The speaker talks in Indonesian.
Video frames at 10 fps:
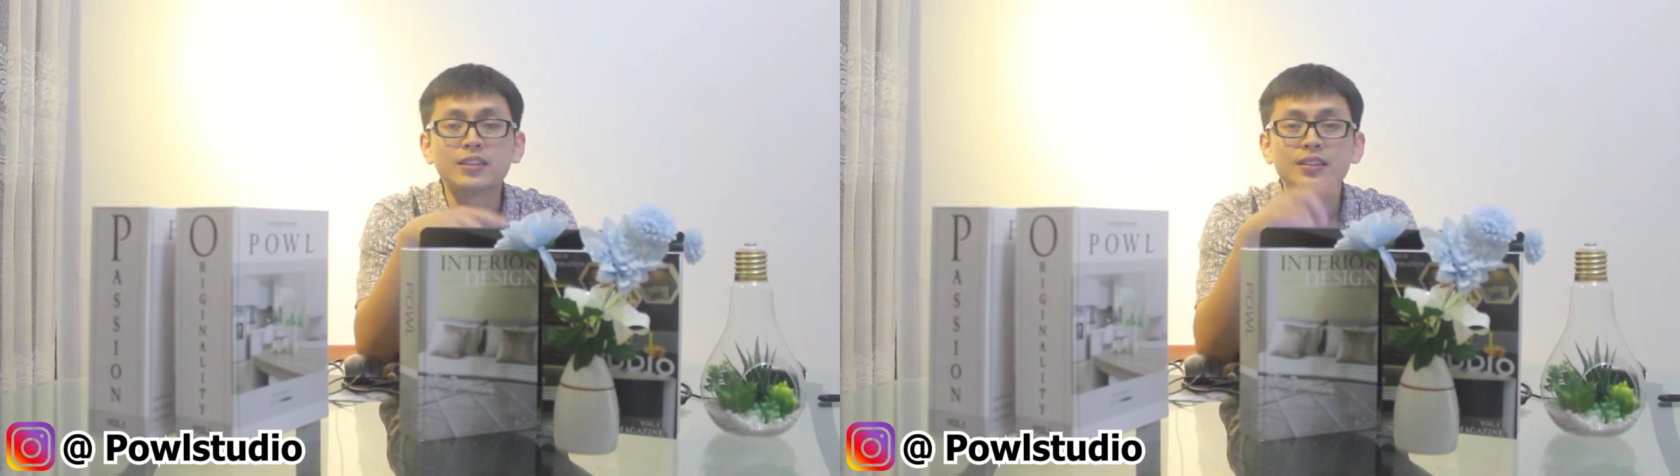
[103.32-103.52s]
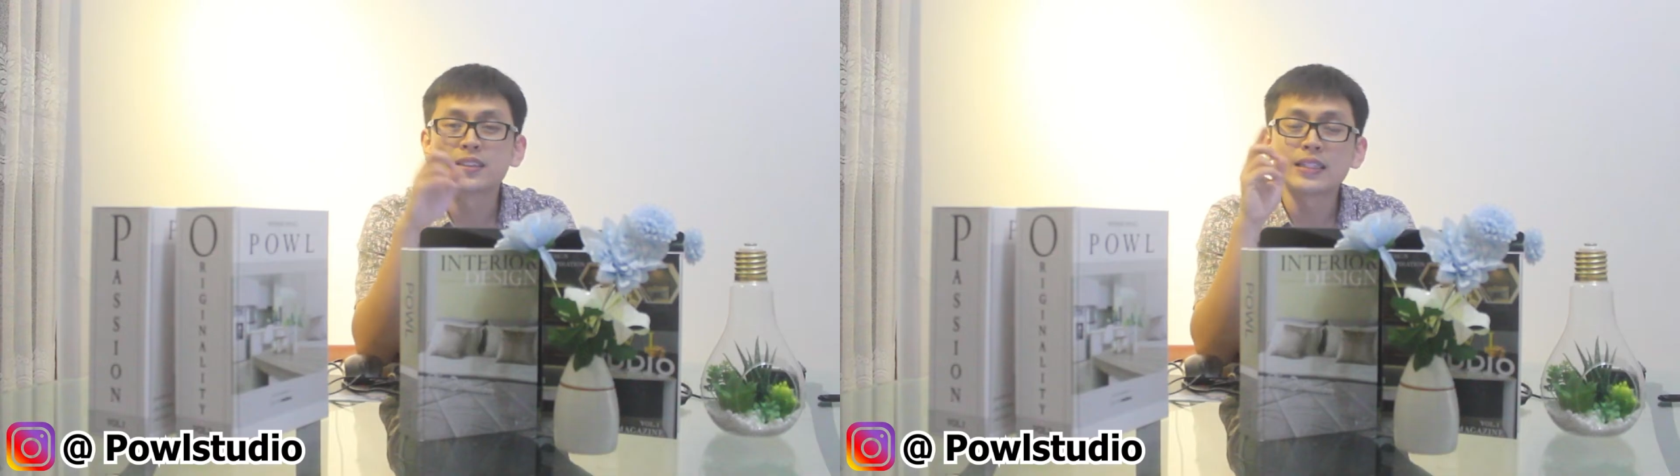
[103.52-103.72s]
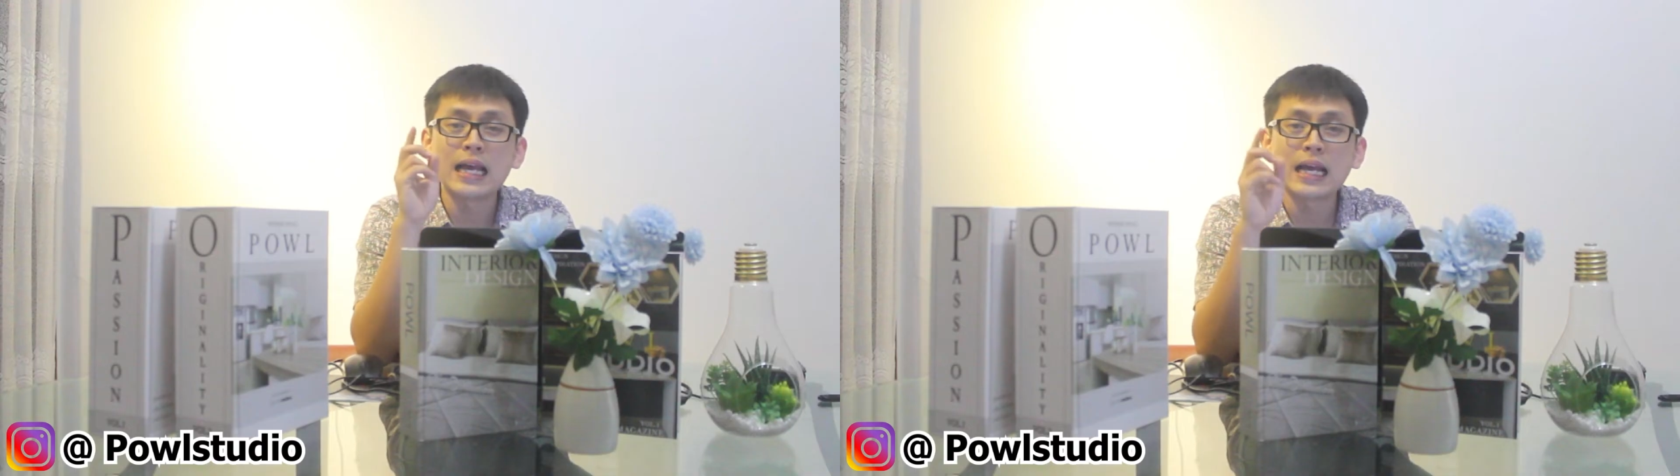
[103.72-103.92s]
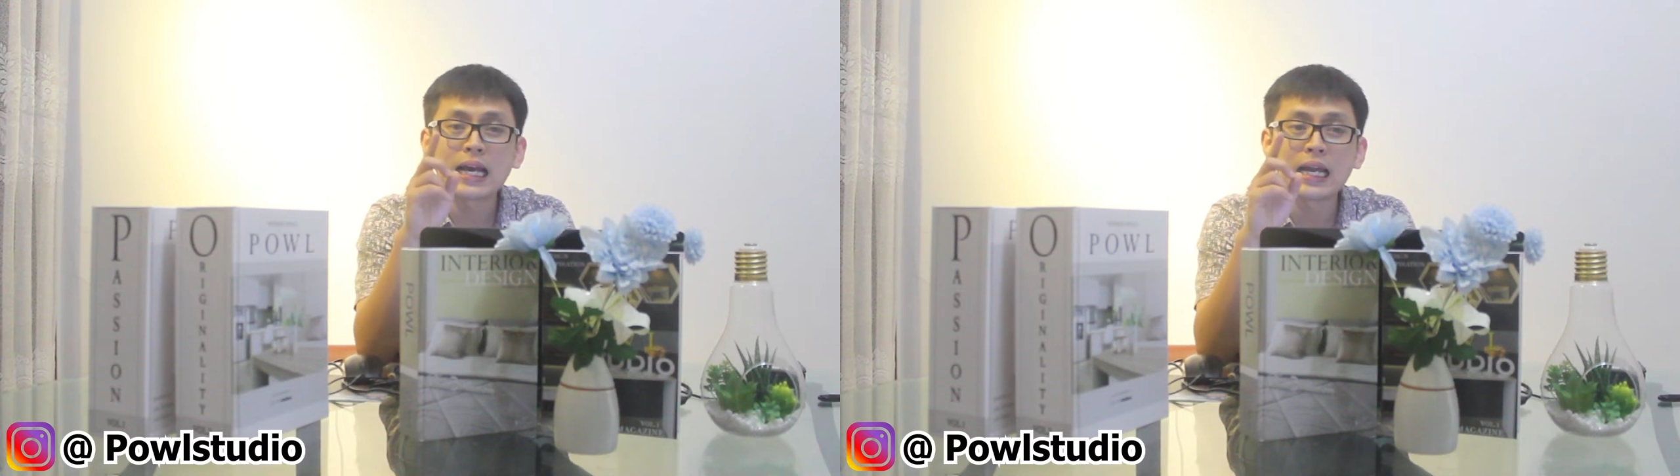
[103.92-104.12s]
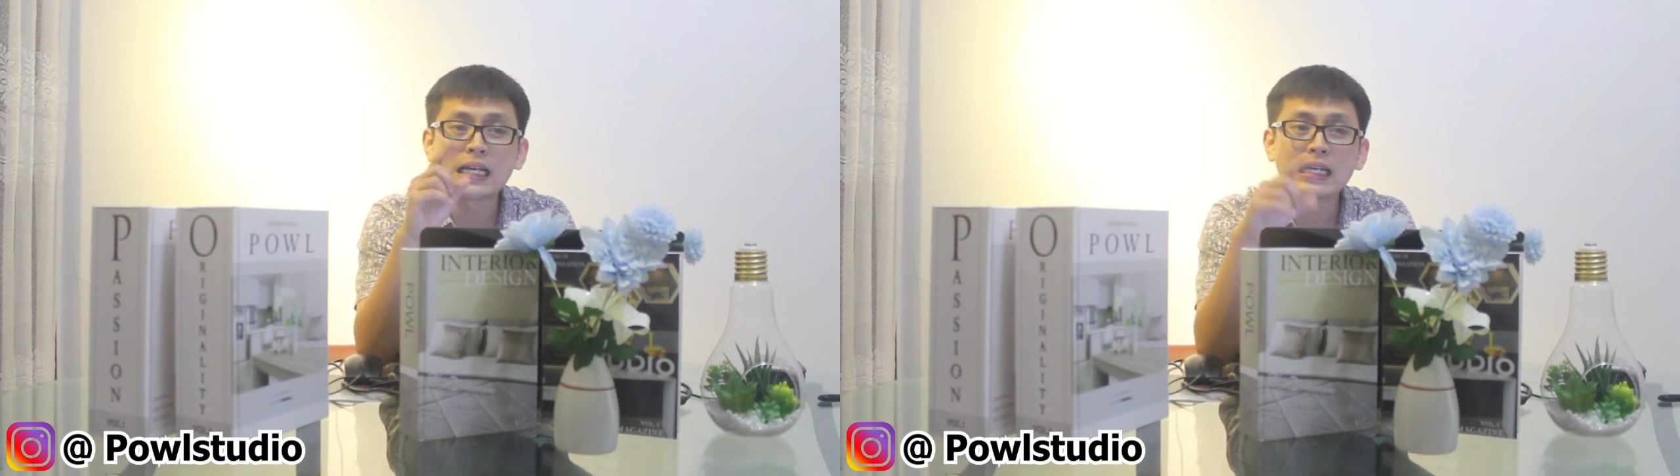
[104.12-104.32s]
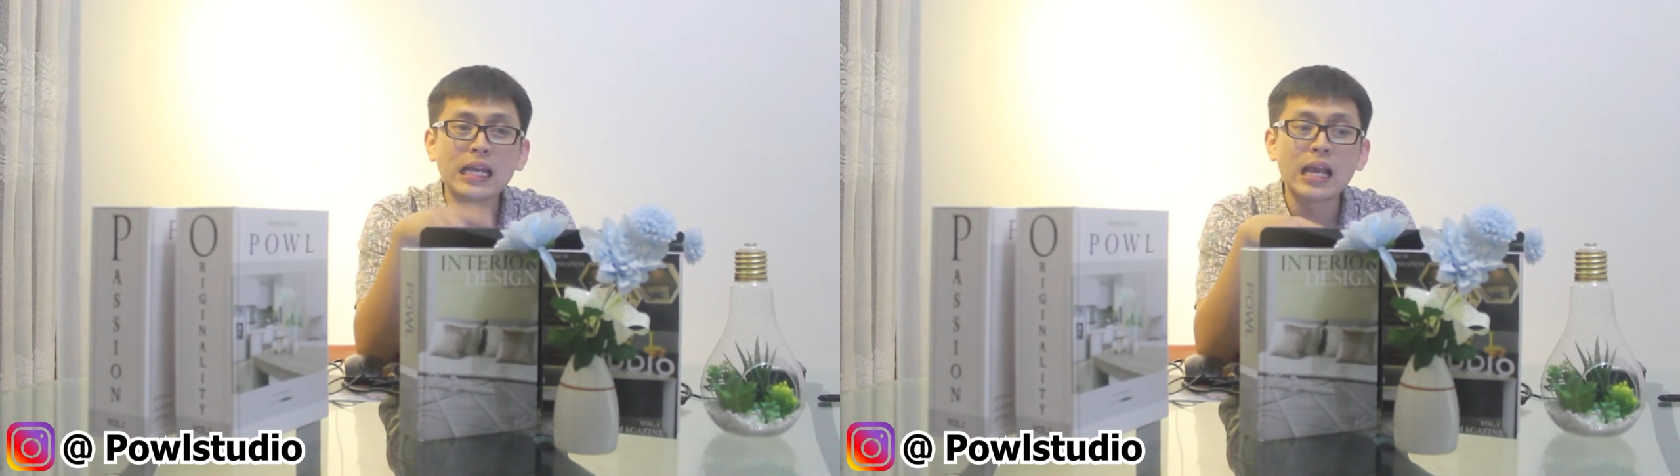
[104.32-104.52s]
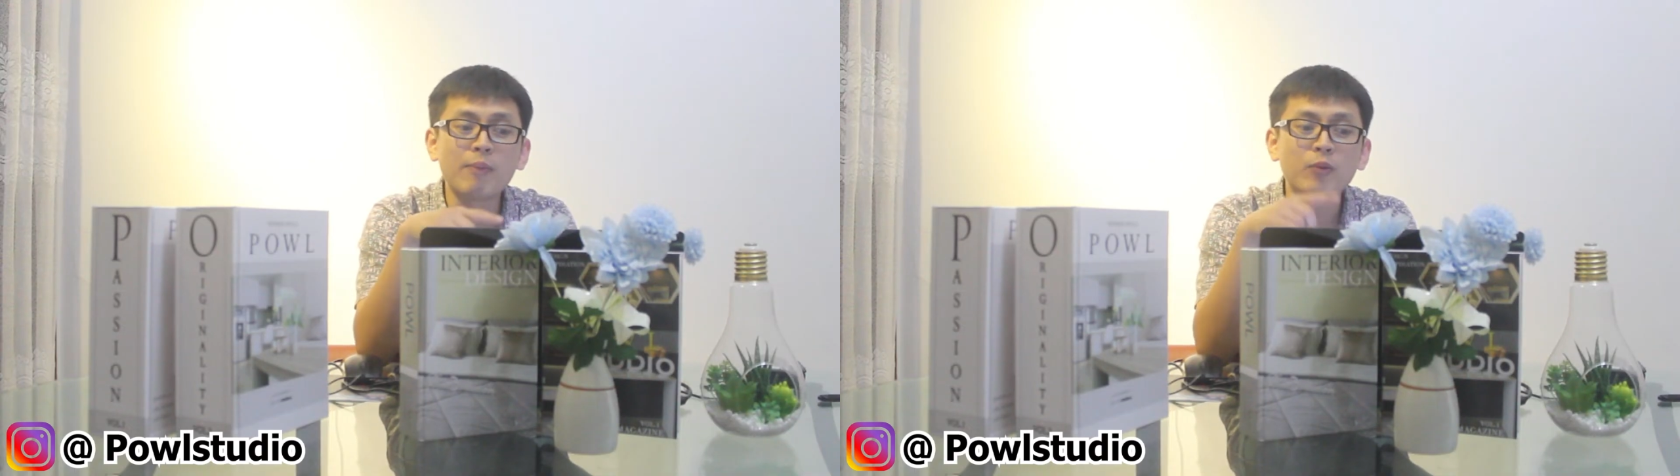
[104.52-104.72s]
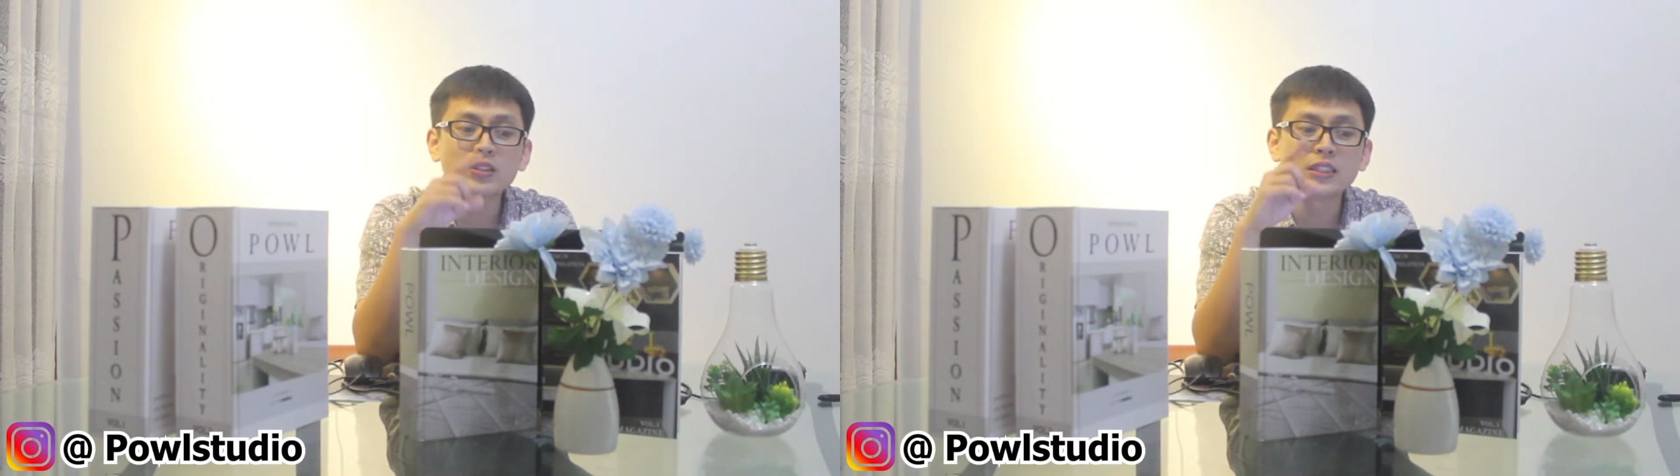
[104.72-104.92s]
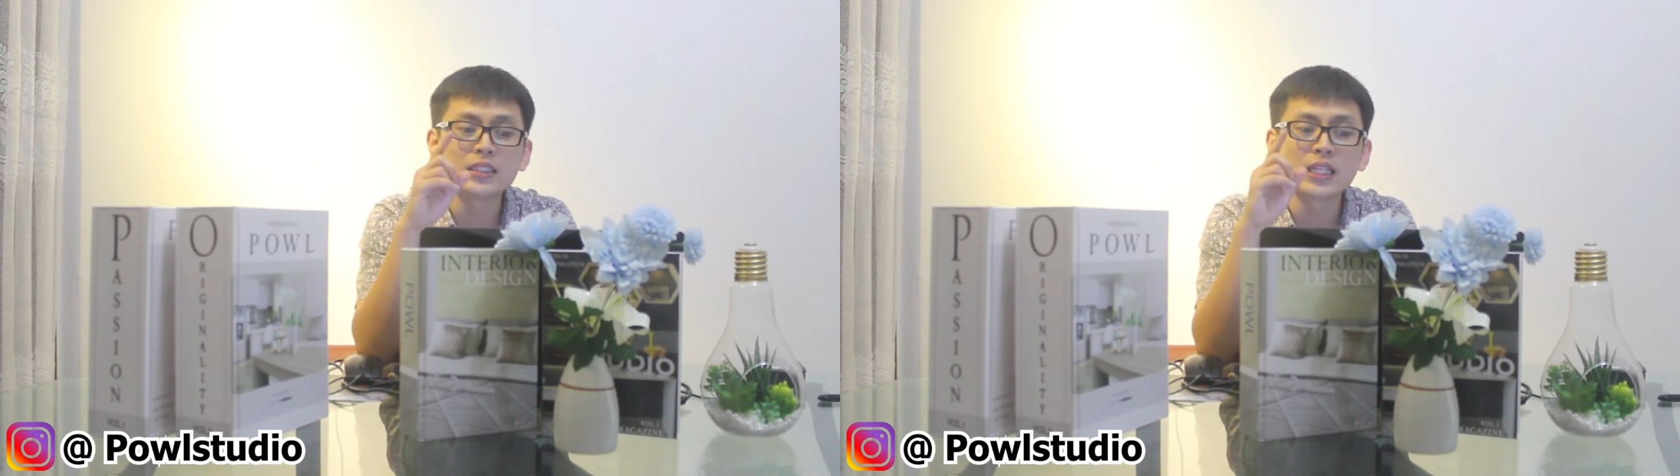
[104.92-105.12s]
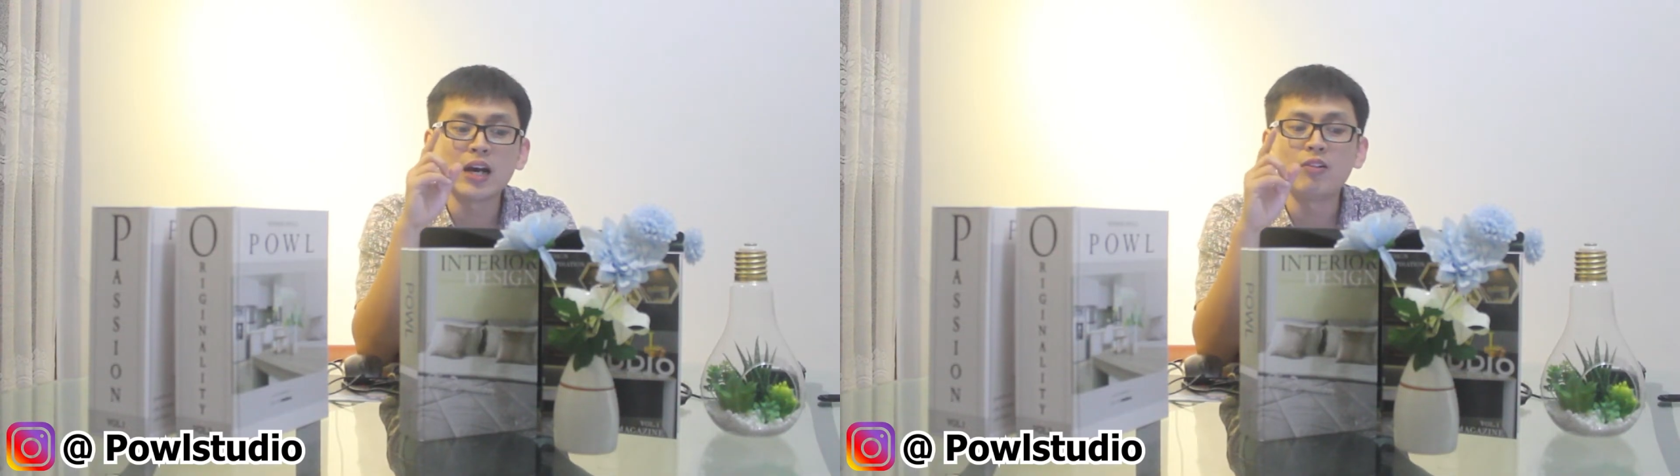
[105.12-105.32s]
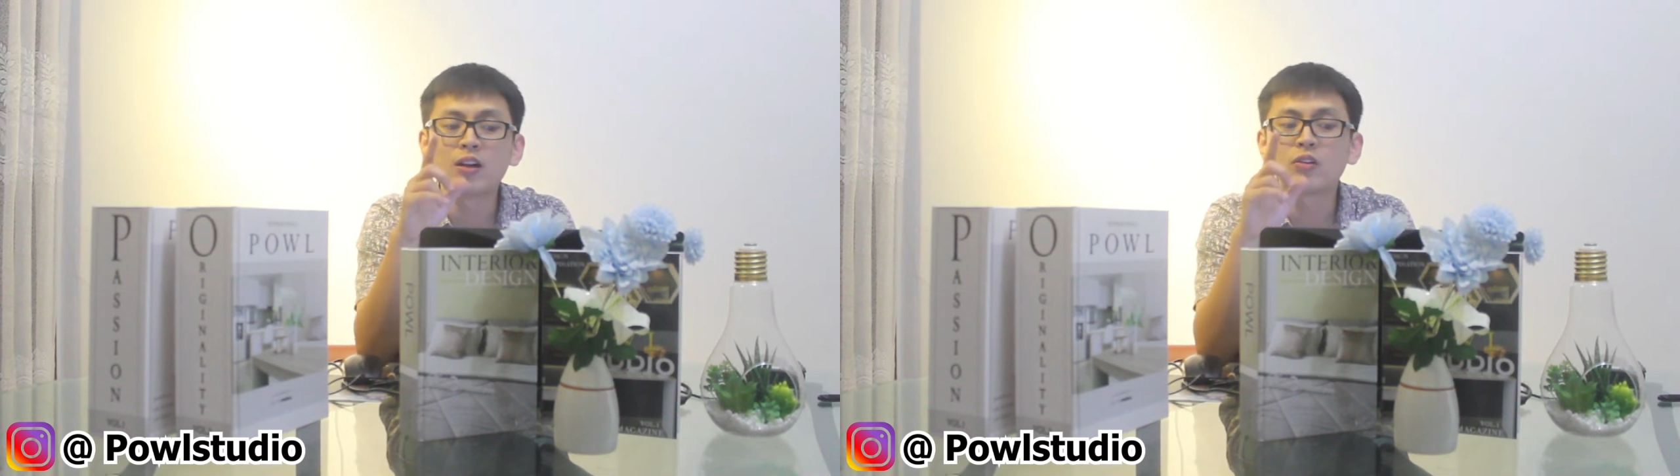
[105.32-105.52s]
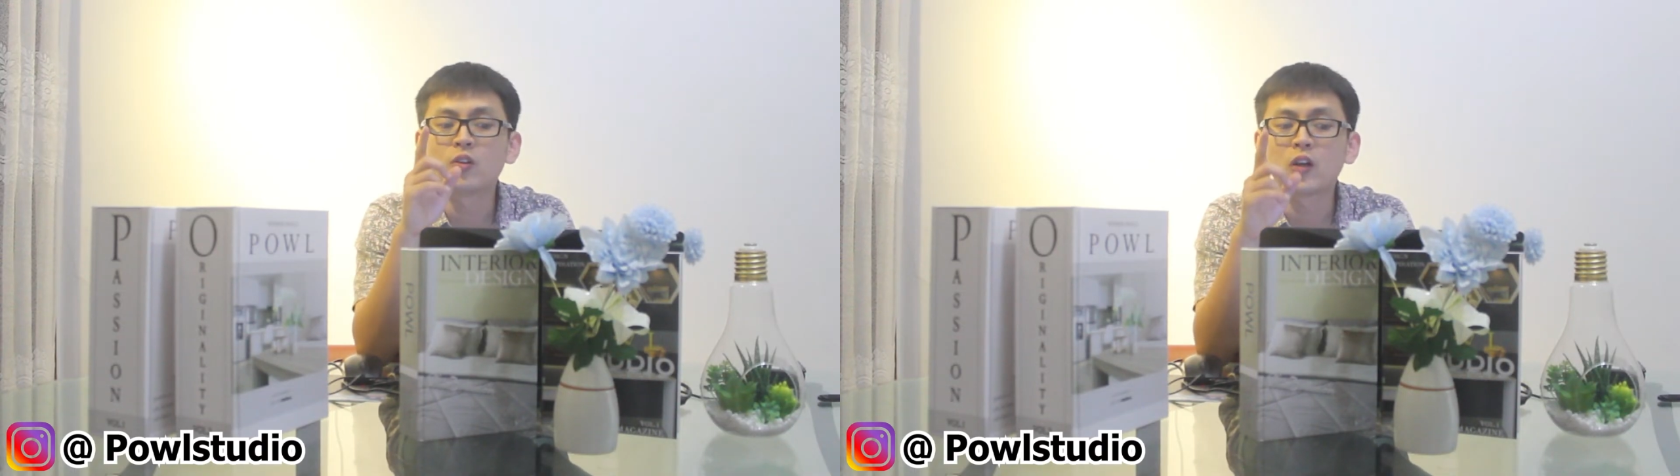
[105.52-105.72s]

Sedangkan di posisi awal